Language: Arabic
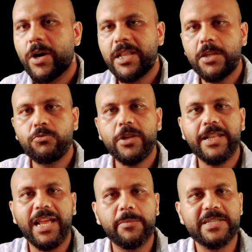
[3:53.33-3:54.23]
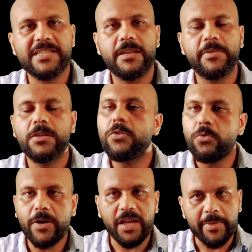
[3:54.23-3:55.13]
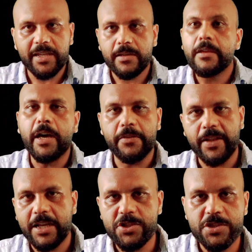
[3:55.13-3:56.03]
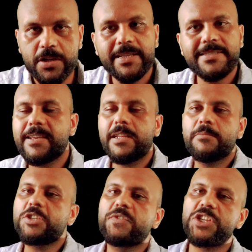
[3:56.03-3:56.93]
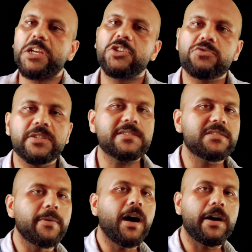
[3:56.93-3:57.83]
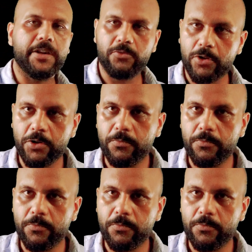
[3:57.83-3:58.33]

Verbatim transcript: وخلينا نقول ان العالم الاسلامي هو كمان عرف الحشيش بس يعني مش في شكل جوينت استباحه على الريق كل